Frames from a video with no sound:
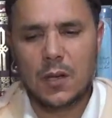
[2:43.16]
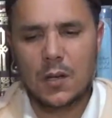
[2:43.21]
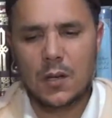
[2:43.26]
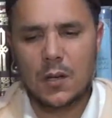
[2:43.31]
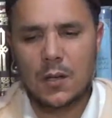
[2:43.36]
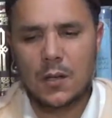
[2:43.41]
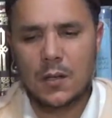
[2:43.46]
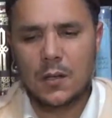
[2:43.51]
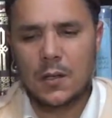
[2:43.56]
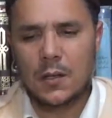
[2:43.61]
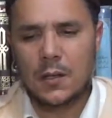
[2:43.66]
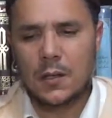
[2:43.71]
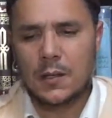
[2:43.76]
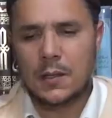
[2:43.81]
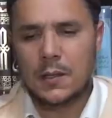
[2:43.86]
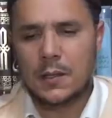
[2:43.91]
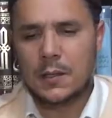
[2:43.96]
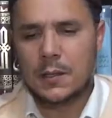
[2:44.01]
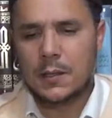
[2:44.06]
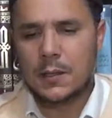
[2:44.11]
حتى
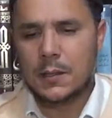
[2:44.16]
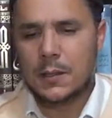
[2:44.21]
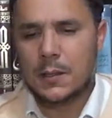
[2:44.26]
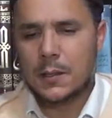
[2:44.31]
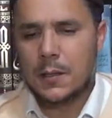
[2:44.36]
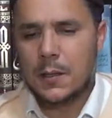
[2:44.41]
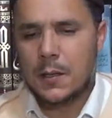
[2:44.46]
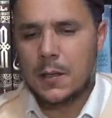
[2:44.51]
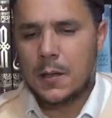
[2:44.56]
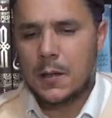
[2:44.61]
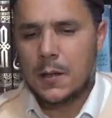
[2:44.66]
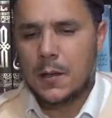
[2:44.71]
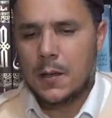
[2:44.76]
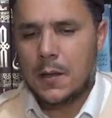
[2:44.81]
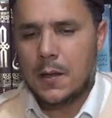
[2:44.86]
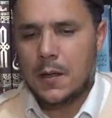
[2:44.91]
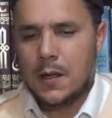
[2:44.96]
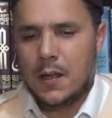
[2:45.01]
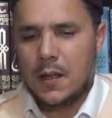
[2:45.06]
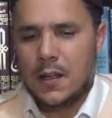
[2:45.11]
دعاء
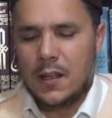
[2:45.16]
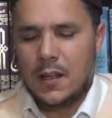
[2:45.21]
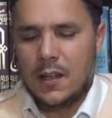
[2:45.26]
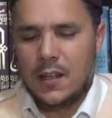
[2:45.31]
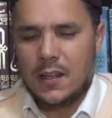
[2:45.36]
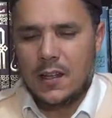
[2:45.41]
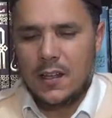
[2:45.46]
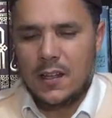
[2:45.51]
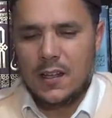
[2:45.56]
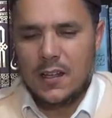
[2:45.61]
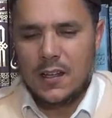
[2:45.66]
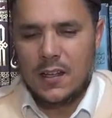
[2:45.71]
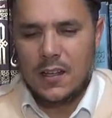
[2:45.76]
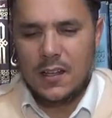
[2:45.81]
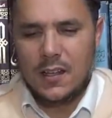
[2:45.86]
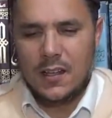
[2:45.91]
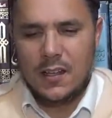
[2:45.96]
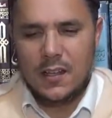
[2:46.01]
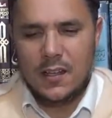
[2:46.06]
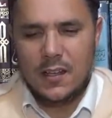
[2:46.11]
بارك الله فيك
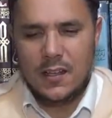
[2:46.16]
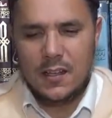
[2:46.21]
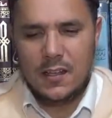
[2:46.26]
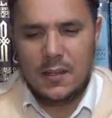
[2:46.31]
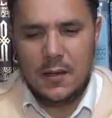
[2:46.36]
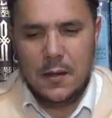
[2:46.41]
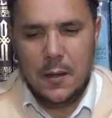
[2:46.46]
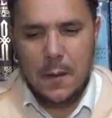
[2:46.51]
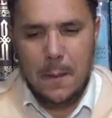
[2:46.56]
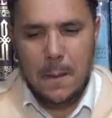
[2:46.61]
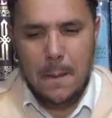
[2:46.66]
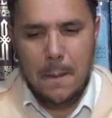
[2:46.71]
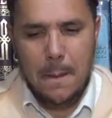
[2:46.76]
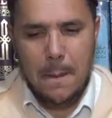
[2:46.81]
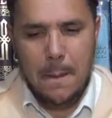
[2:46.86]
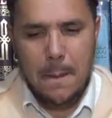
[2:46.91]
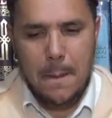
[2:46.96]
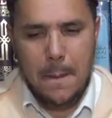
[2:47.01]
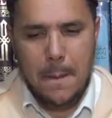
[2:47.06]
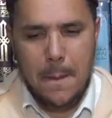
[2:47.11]
به ان شاء
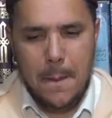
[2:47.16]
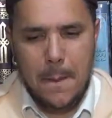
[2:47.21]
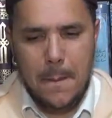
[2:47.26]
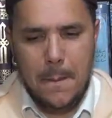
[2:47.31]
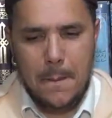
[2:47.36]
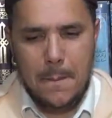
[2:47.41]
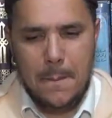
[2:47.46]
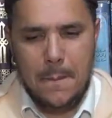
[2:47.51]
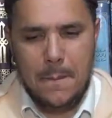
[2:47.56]
الله تعالى